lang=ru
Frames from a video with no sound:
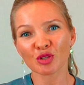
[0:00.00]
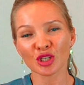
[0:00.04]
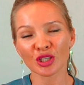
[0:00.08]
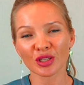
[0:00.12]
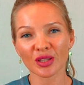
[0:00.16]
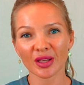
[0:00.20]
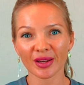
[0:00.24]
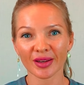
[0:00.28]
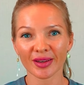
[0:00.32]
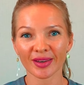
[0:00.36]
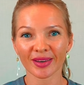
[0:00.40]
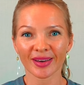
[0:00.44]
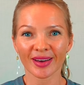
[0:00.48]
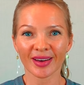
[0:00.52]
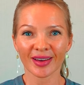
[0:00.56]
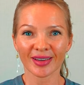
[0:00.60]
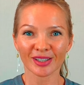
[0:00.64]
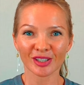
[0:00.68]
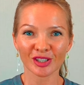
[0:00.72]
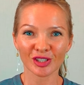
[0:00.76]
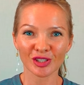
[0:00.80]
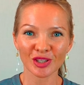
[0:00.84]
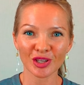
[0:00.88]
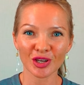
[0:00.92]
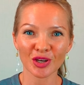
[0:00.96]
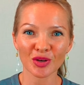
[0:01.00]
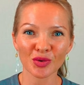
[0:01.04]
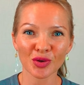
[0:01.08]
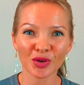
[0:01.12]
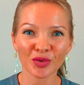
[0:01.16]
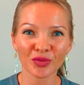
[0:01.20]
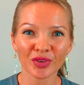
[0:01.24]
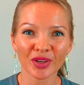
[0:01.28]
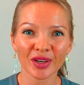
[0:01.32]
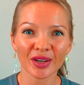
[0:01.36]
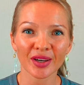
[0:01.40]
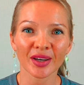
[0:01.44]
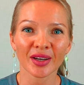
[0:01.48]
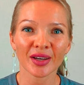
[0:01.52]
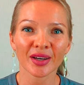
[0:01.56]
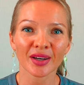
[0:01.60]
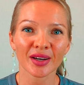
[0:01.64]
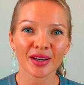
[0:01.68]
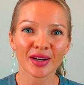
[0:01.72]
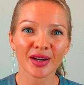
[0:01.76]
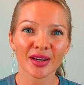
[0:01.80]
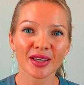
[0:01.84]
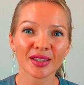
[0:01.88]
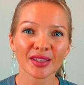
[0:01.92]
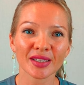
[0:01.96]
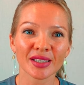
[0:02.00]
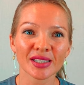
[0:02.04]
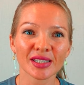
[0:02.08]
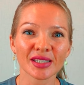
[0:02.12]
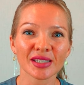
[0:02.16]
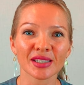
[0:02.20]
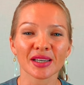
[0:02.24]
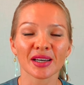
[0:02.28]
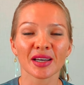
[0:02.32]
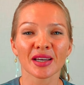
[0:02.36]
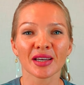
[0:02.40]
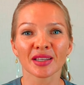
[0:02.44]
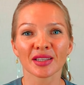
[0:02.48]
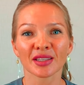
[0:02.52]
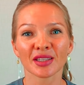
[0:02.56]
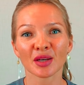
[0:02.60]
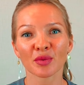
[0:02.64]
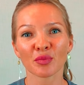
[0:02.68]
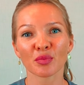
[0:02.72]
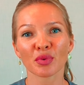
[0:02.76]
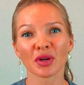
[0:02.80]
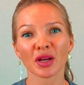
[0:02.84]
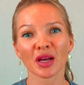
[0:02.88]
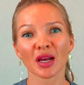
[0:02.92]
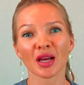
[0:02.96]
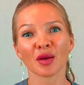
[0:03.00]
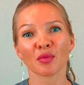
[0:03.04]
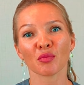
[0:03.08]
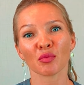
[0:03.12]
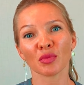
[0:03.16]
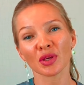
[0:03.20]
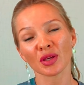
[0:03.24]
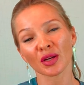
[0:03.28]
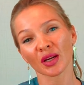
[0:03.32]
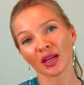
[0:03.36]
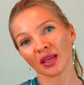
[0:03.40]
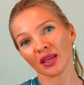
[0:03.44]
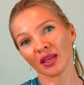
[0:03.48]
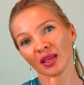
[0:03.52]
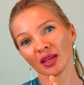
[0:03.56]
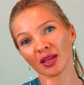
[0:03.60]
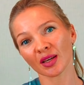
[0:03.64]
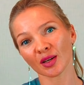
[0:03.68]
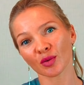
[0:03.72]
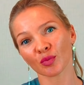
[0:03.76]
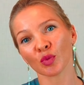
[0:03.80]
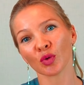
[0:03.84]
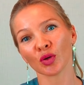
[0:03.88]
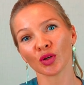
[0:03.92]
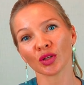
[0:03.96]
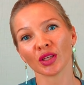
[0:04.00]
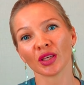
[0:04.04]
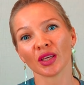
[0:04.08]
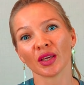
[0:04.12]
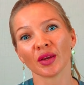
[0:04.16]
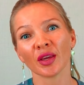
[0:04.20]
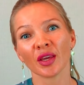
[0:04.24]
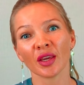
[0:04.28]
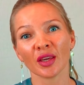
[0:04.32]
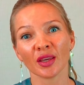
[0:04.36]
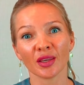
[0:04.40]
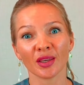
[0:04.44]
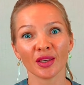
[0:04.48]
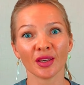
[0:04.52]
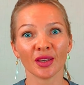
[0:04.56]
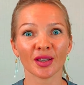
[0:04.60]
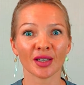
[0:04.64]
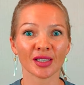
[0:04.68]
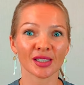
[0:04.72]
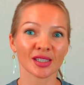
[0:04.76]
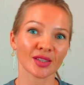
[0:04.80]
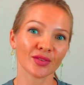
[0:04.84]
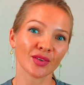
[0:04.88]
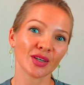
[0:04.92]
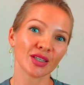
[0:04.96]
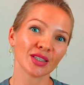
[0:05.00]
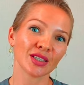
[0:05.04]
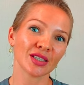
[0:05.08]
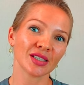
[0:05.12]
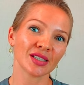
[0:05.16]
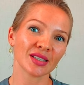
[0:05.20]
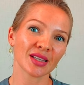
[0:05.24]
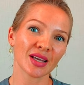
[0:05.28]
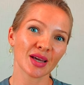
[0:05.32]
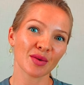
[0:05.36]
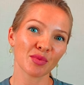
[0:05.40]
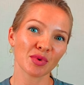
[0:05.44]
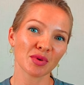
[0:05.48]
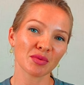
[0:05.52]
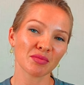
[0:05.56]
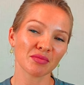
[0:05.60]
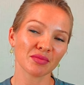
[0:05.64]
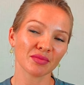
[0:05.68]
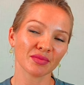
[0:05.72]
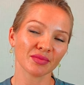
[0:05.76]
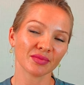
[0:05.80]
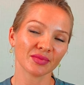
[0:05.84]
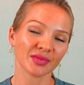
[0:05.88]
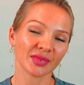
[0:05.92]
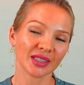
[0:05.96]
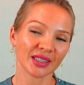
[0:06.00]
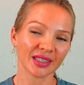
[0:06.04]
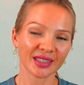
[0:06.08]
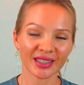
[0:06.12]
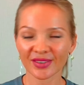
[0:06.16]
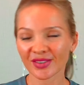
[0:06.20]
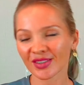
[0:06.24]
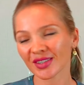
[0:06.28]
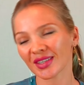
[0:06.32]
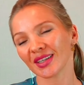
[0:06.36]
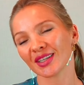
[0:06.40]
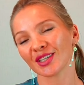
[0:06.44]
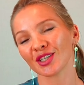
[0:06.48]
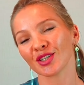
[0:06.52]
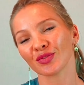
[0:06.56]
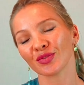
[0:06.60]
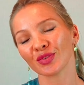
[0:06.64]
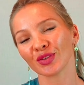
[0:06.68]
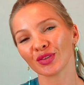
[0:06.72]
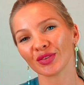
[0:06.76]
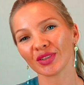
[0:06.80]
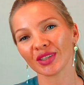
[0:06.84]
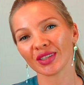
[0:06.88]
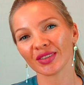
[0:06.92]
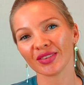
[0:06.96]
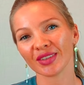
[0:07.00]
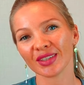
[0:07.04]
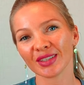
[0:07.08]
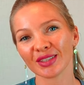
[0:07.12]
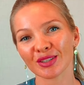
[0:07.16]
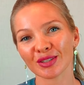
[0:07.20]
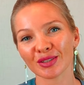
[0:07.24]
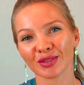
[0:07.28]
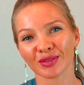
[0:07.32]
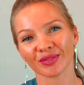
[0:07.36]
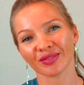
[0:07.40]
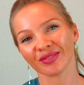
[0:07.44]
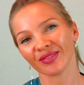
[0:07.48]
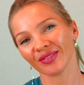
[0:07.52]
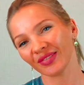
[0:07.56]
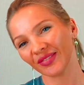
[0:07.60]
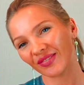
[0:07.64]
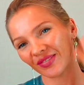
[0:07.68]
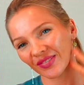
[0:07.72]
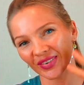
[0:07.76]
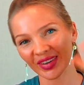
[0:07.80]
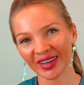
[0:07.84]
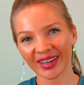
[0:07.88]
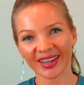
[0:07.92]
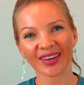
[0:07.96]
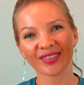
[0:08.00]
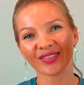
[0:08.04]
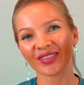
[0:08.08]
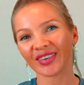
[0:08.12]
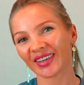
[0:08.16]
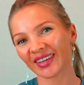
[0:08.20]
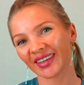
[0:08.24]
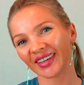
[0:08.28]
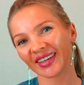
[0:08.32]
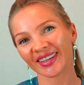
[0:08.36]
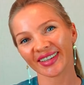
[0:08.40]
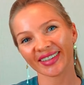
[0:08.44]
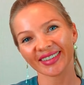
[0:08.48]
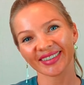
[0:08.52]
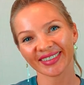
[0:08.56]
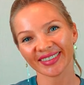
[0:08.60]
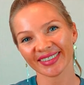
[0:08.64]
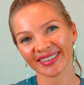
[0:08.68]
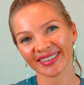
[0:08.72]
желаю здоровья, радости, добра, мира и гармонии. И оставайтесь с нами и до встречи в новых видео. Пока-пока.